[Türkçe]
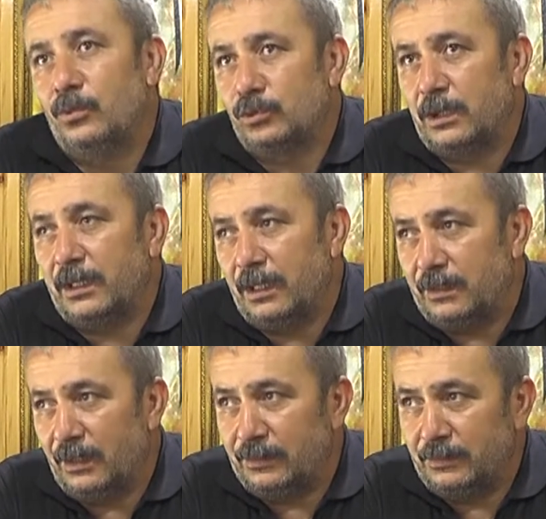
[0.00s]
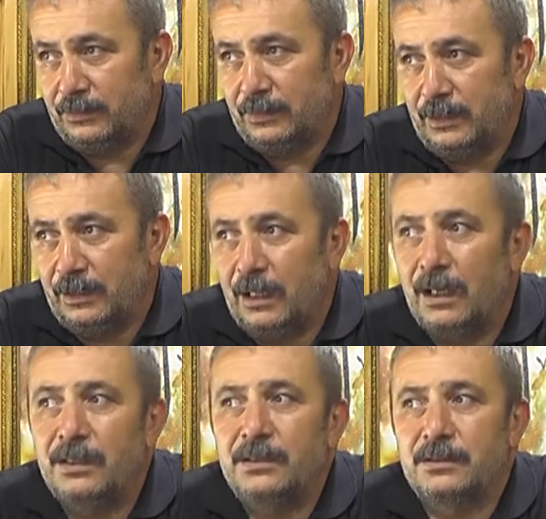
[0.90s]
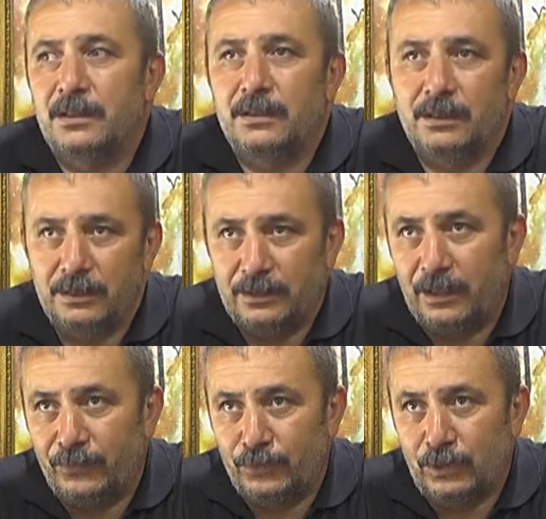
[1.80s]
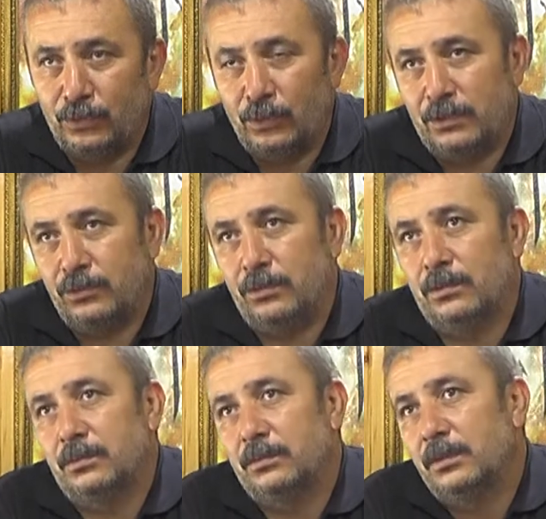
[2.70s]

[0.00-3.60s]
Uzak yerden e, gelen insanlar da telefondan ulaşıyor.